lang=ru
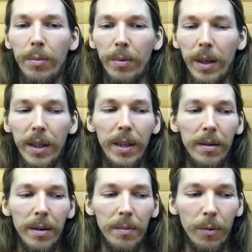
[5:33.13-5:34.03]

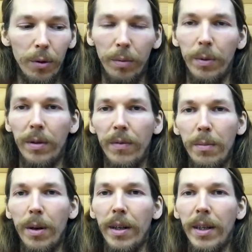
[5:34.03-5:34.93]
какие могут быть
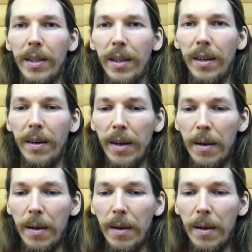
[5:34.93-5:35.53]
выборы, если